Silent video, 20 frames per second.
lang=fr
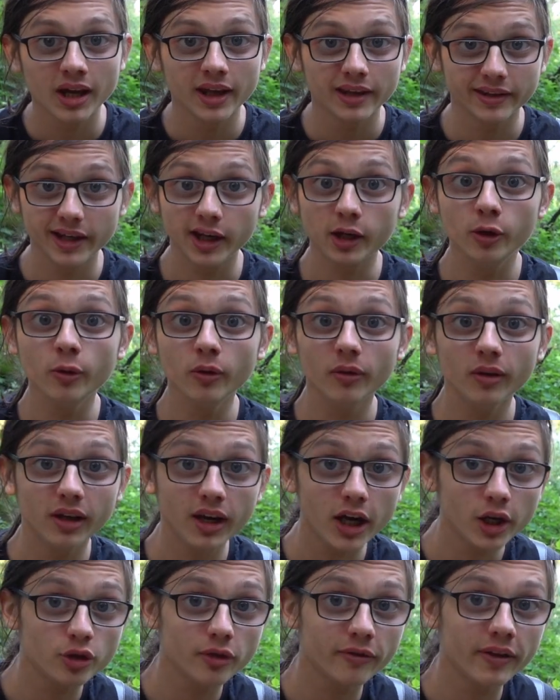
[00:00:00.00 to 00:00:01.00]
Salut,
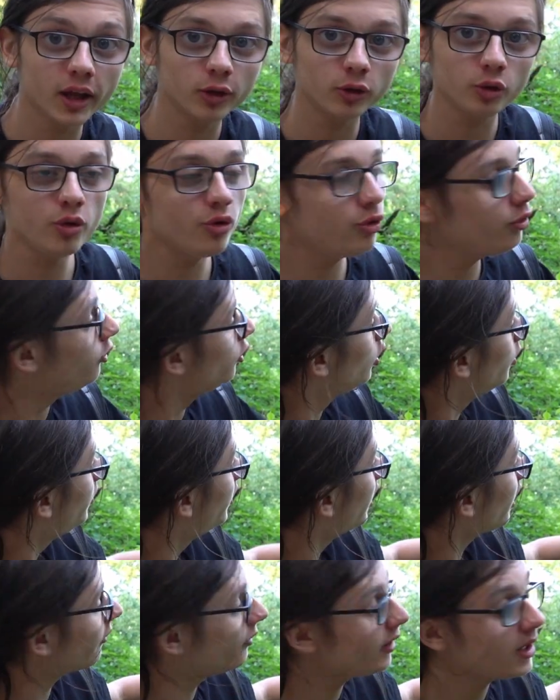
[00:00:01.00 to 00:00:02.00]
là je viens tout juste
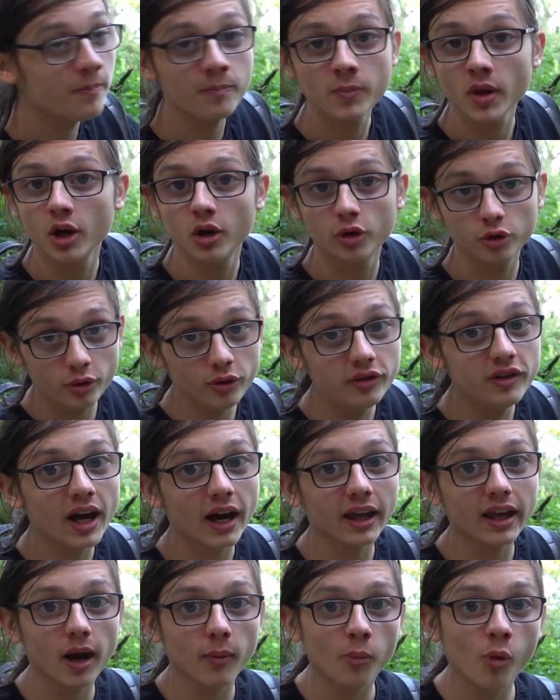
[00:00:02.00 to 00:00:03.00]
d'observer, juste
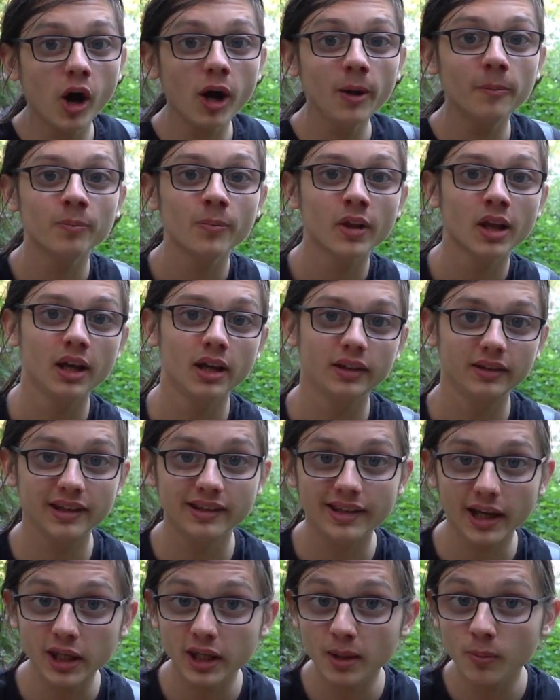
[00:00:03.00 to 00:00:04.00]
derrière moi,
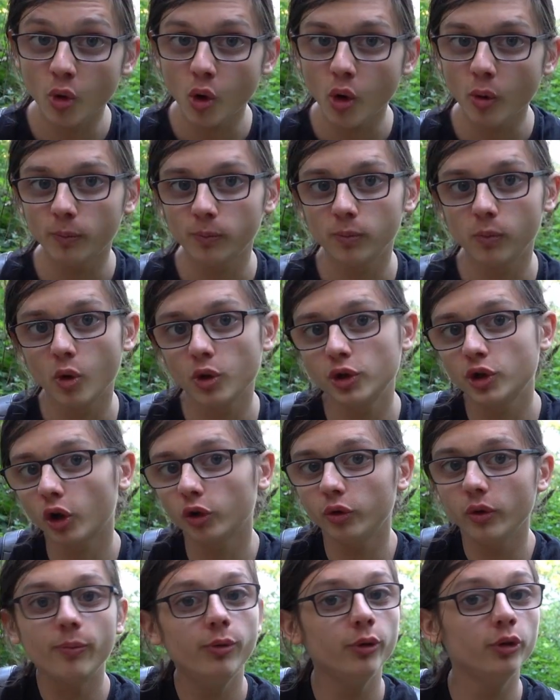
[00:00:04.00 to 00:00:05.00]
des animaux,
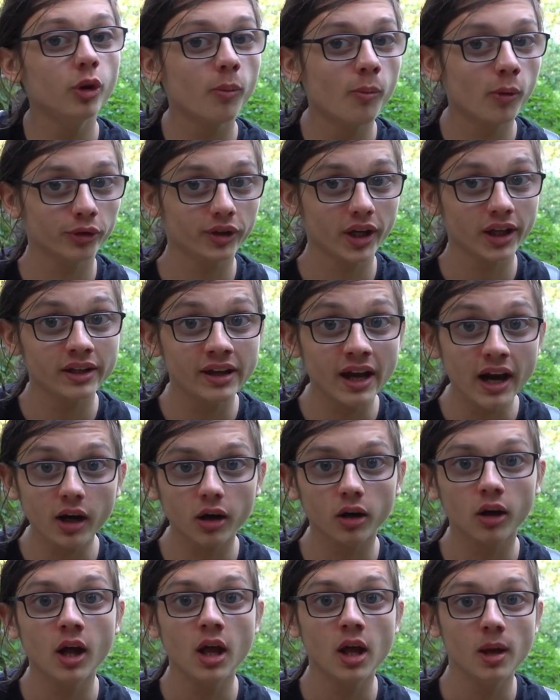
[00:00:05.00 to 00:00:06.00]
aujourd'hui plutôt
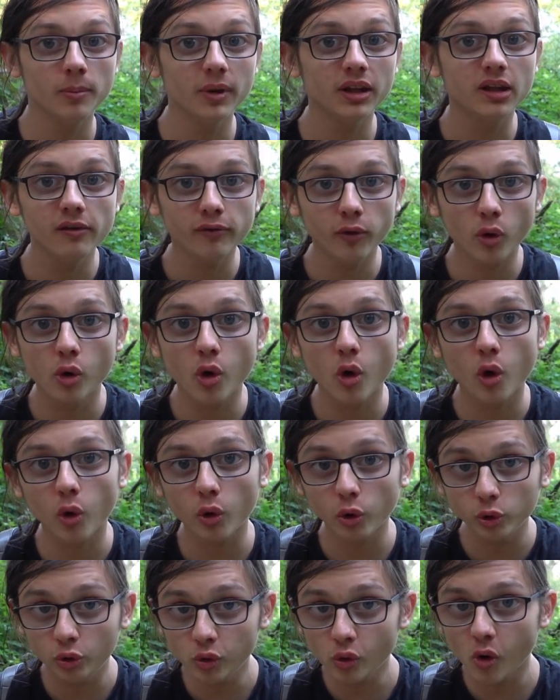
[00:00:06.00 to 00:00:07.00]
montagnards, mais qui font leur
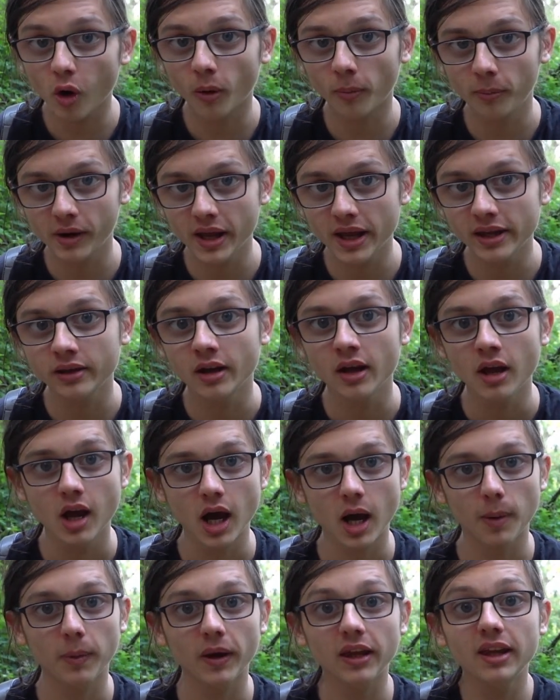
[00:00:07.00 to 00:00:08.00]
retour en plaine
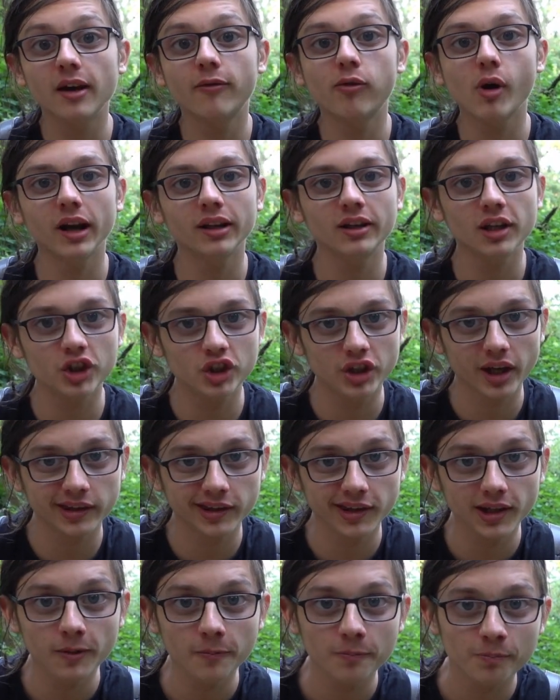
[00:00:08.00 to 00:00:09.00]
après y avoir été
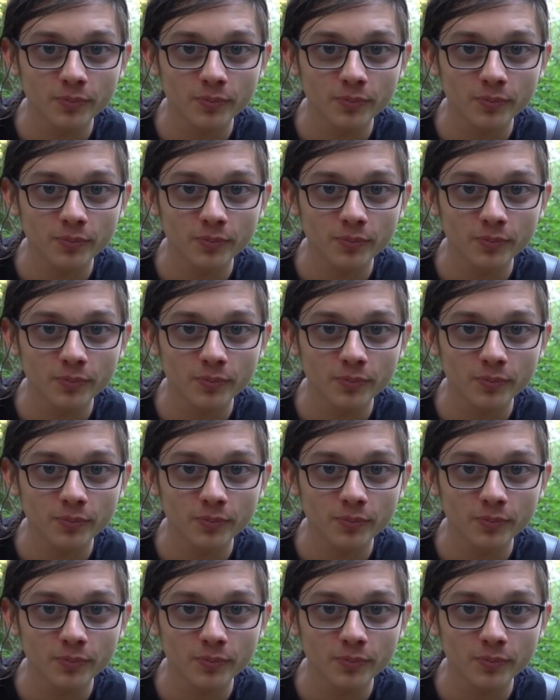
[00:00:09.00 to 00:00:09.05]
chassés.